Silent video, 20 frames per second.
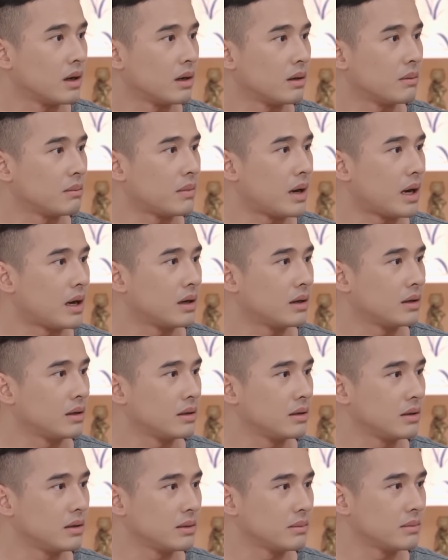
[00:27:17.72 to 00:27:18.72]
Dạ. Ờ, bà
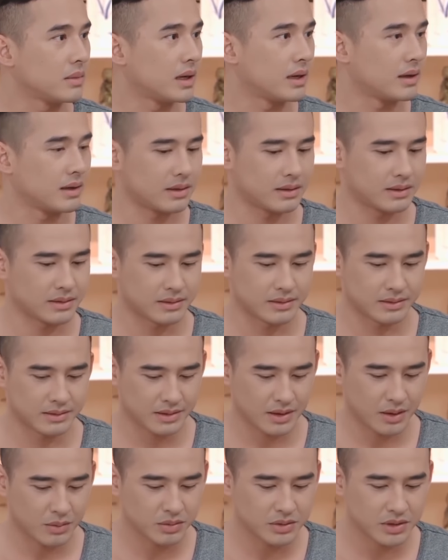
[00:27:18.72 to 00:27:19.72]
ơi, nhưng mà
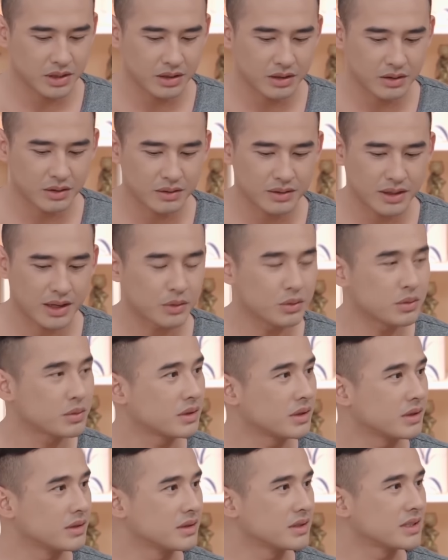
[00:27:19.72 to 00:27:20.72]
công sức con
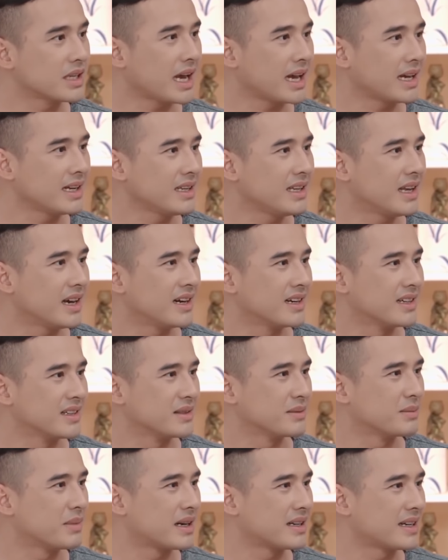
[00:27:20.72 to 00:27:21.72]
nấu từ sáng
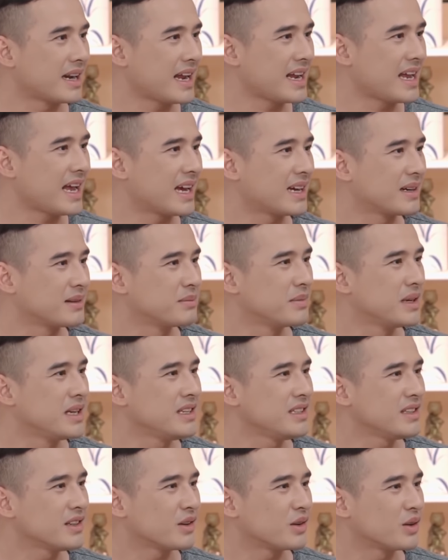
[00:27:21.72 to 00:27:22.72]
giờ bà ráng ăn
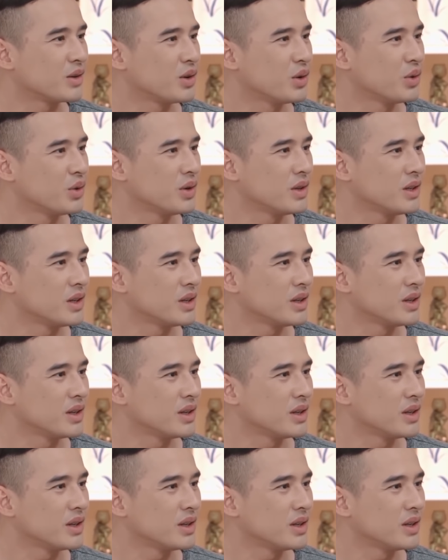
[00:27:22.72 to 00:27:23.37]
miếng cho con vui